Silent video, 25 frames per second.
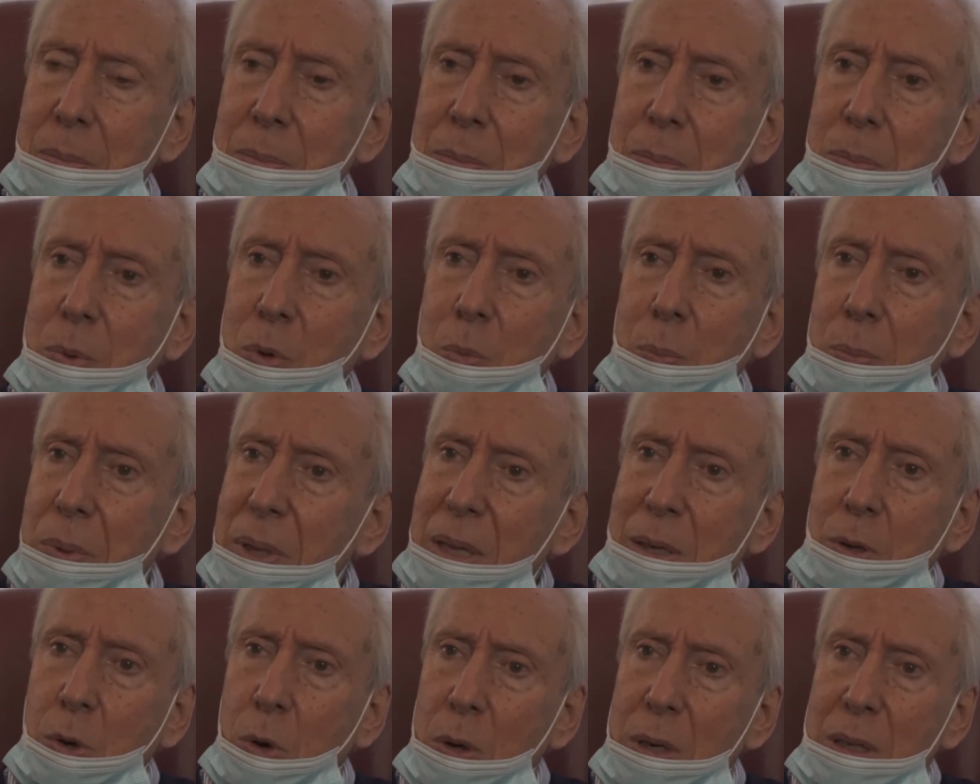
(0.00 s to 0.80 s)
più
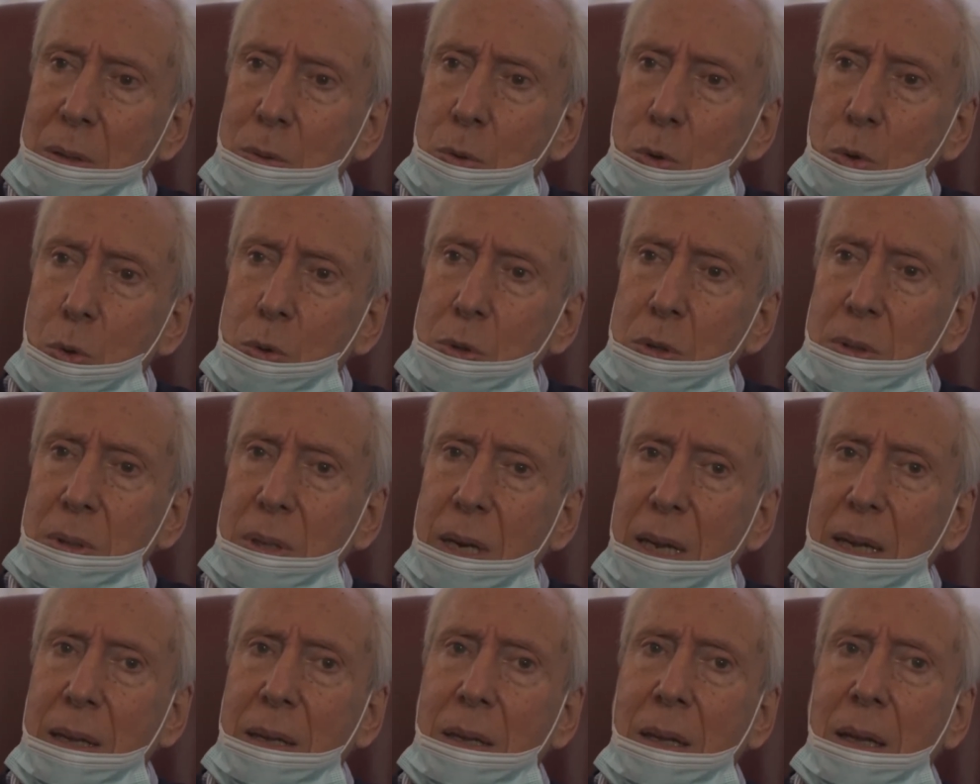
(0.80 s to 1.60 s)
piccole
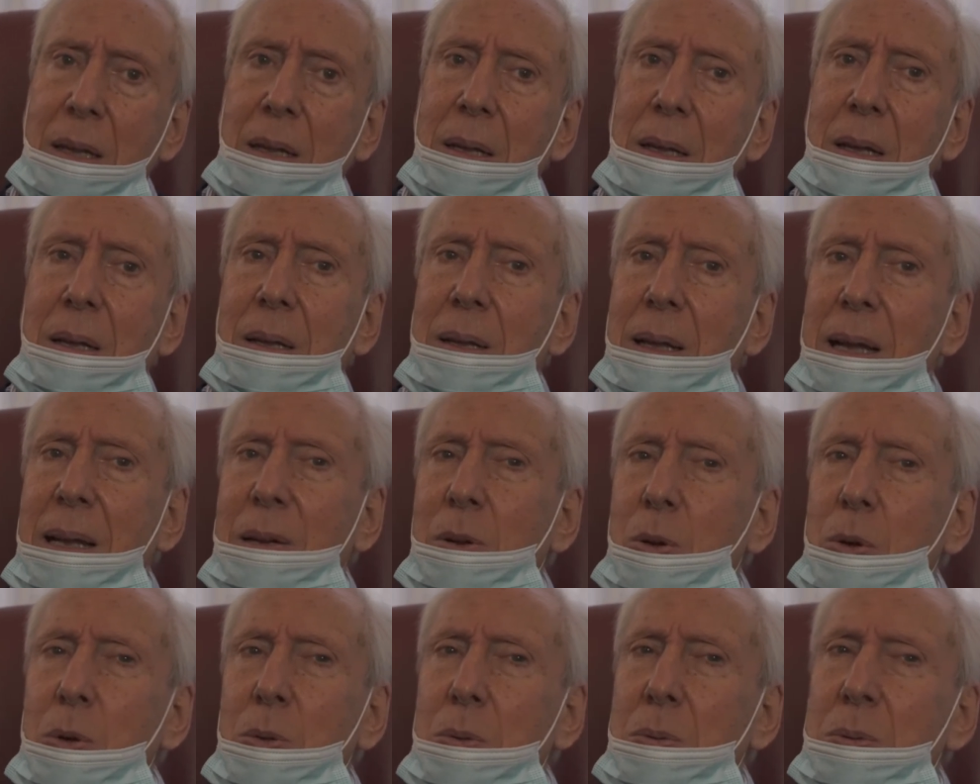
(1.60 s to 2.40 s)
industrie,
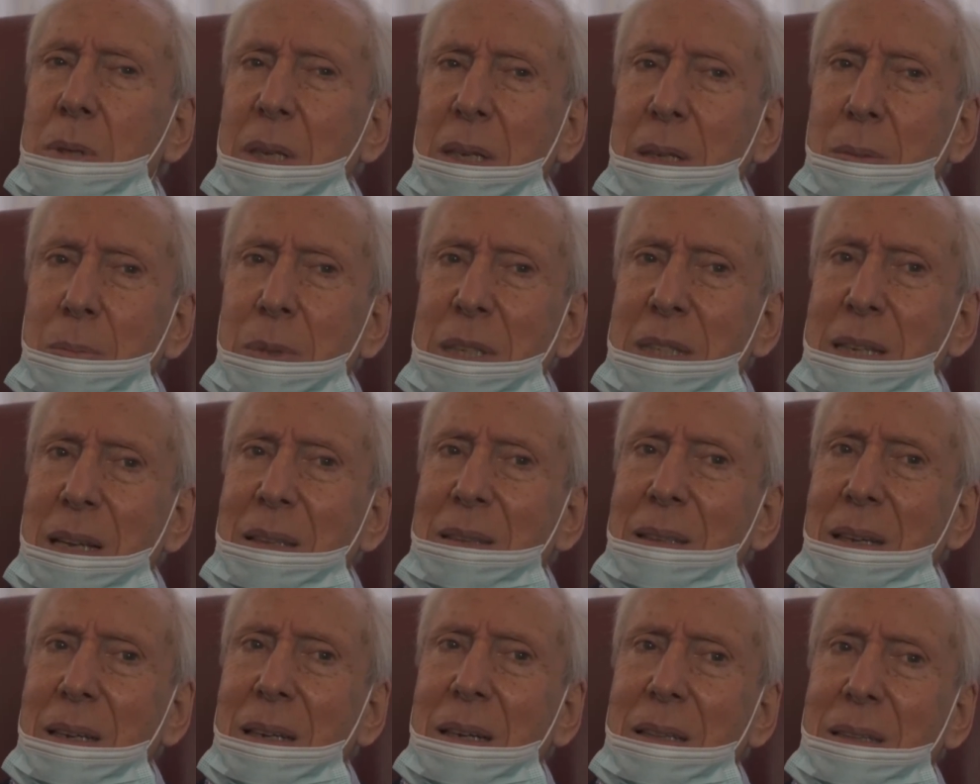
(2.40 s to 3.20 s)
ecco, tenete
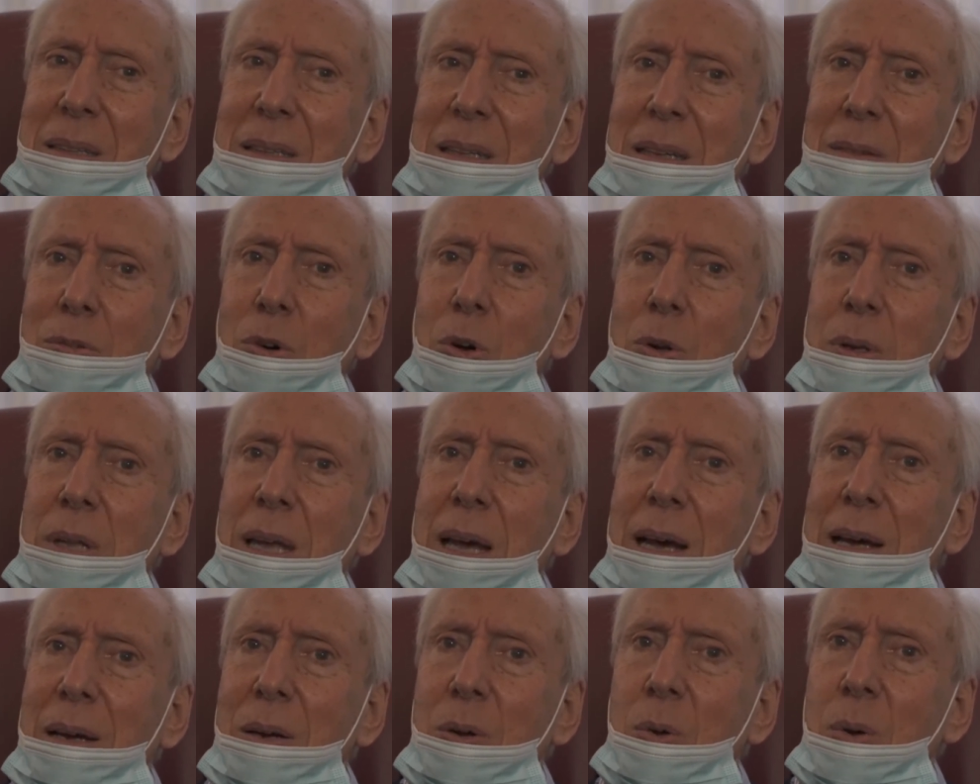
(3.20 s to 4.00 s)
presente che Tivoli
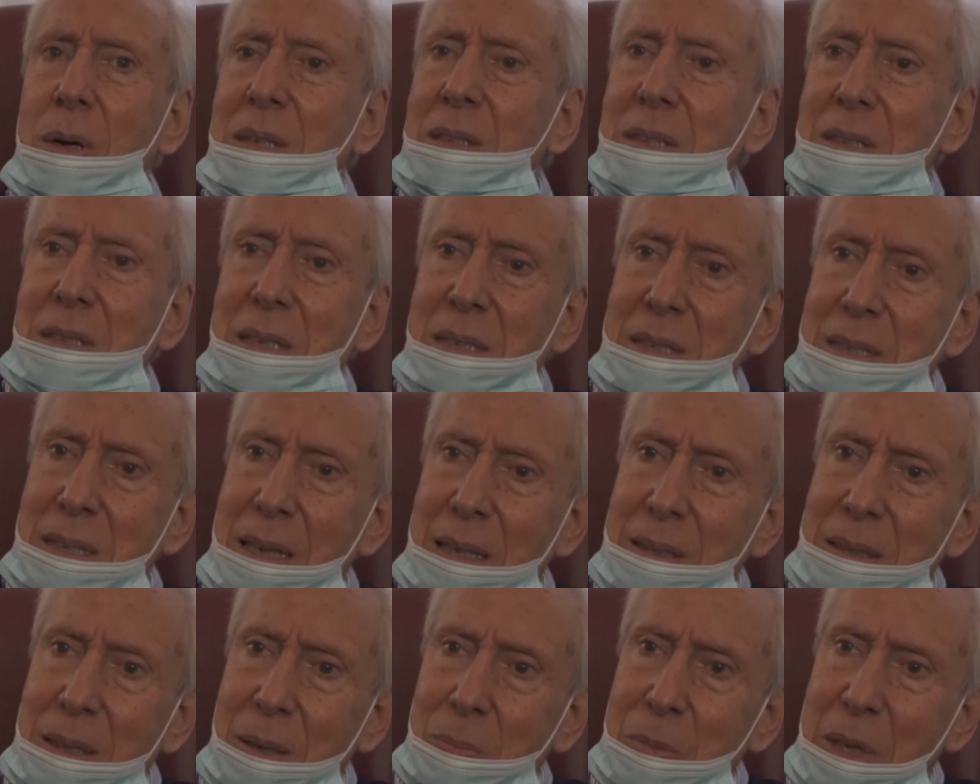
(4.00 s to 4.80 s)
ha quasi
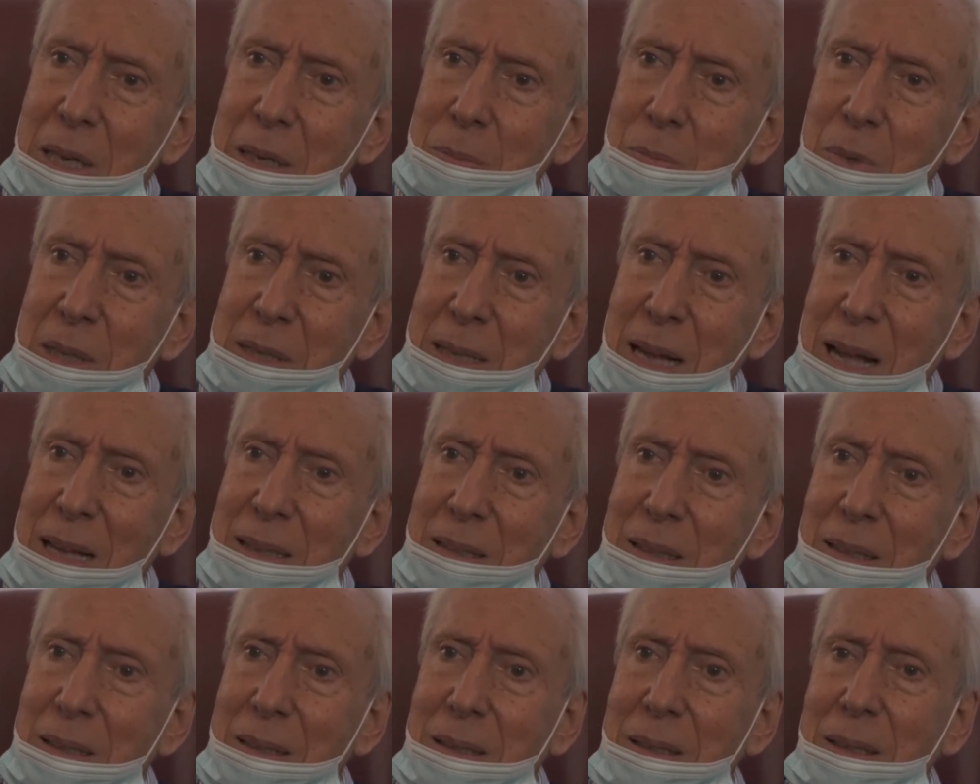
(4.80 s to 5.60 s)
60.000
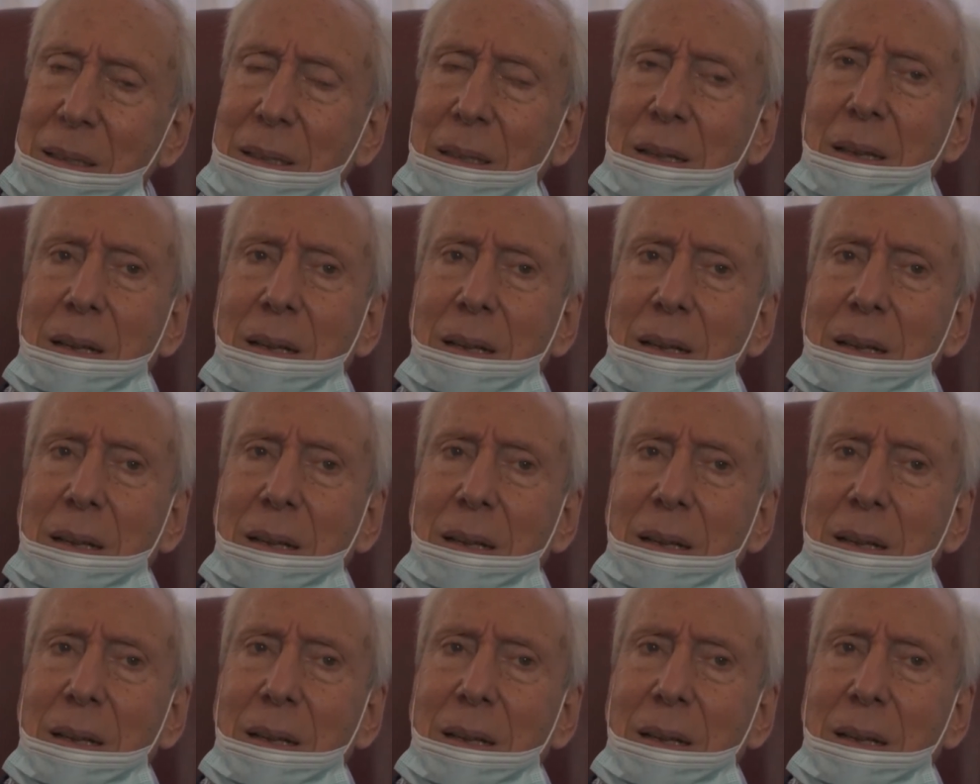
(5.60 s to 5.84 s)
abitanti,